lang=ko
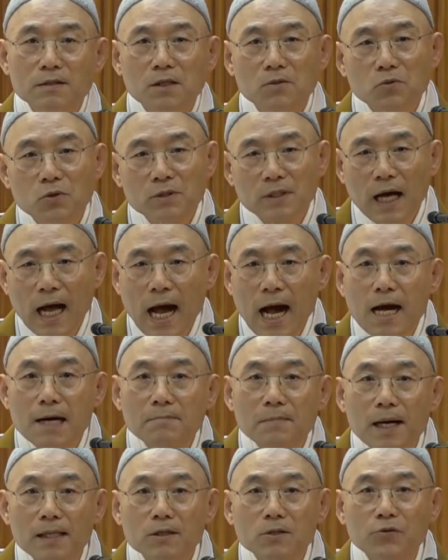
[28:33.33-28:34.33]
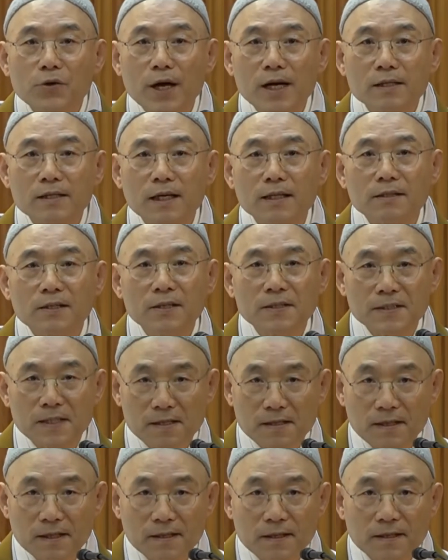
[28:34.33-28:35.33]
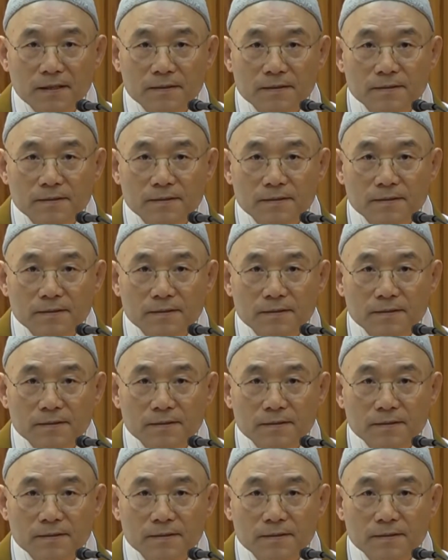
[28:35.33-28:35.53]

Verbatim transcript: 정도나 항마는 돼야 할 것 같아요, 생각이.